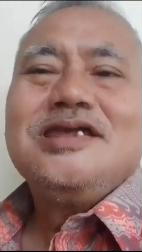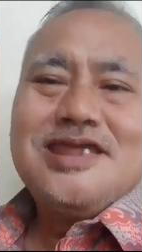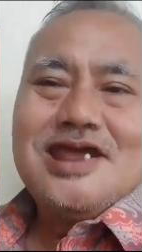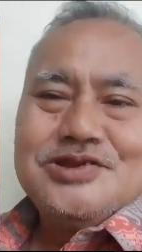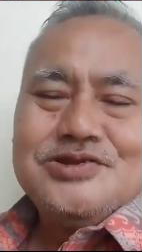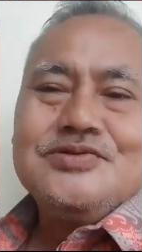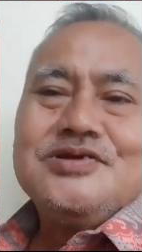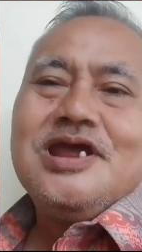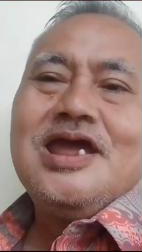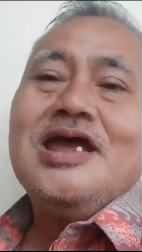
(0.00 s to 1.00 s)
yang
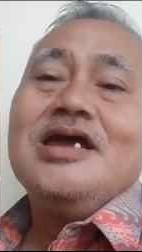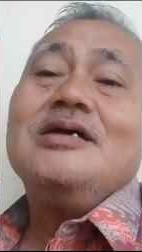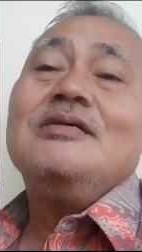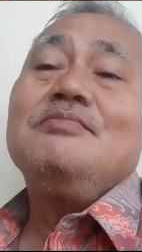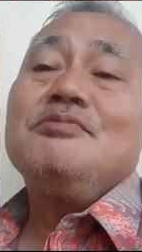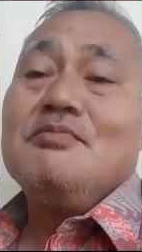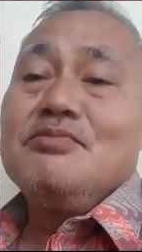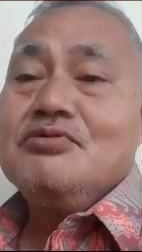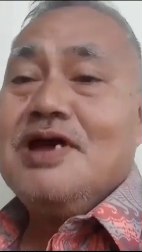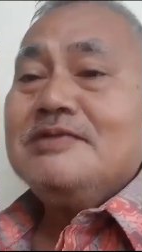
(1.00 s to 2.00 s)
juga
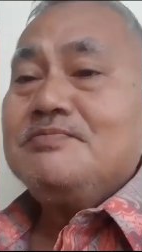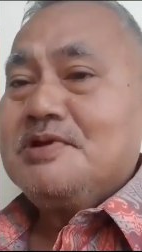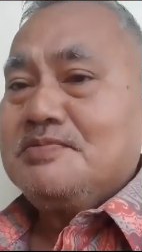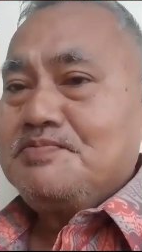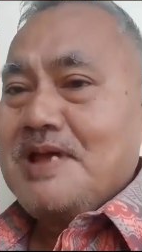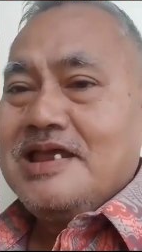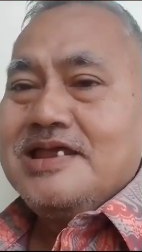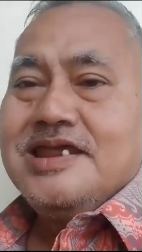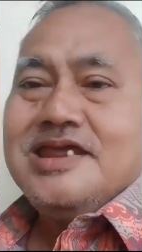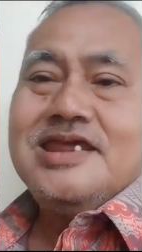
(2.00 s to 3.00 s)
membuat
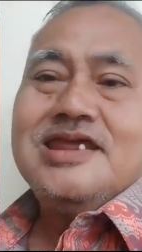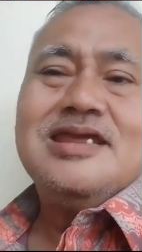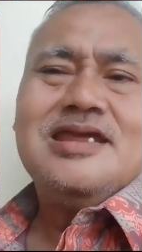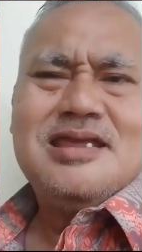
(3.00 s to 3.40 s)
berbagai